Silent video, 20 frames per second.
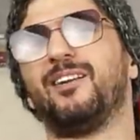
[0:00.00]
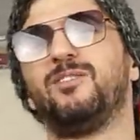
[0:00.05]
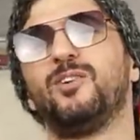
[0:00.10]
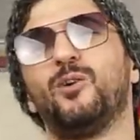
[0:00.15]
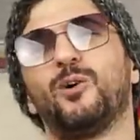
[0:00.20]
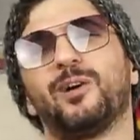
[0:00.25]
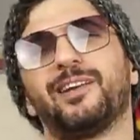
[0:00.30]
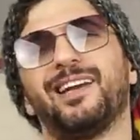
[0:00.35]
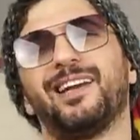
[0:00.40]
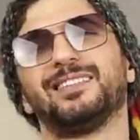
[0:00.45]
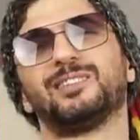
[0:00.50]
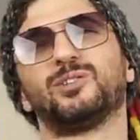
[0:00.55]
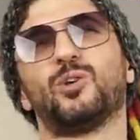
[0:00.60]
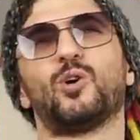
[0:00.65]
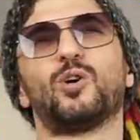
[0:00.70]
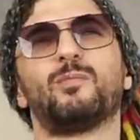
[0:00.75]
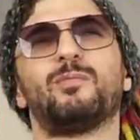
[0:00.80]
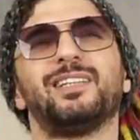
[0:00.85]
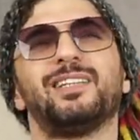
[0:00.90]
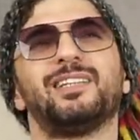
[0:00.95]
kafa yok ya işte
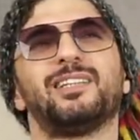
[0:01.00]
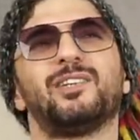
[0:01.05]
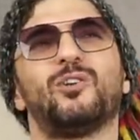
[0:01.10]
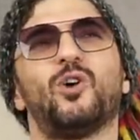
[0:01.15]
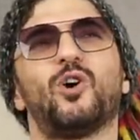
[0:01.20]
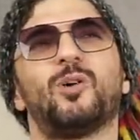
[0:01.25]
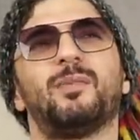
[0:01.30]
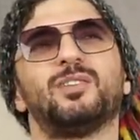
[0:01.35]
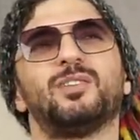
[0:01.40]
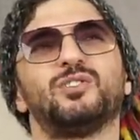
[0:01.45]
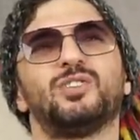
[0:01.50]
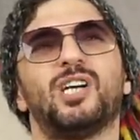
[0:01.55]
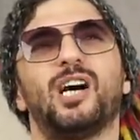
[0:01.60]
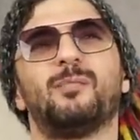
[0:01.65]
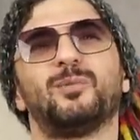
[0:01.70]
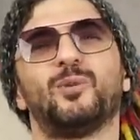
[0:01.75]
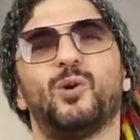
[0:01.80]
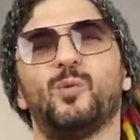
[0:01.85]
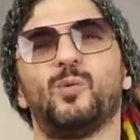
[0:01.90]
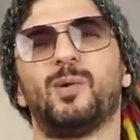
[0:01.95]
orman dedik ormancı
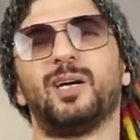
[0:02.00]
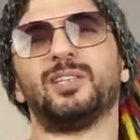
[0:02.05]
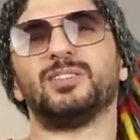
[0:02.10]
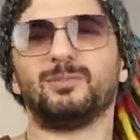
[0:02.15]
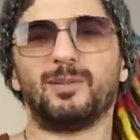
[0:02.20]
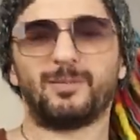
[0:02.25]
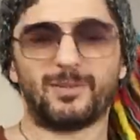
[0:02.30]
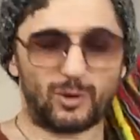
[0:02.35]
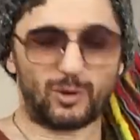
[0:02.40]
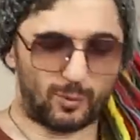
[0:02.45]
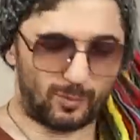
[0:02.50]
aman ormancı baban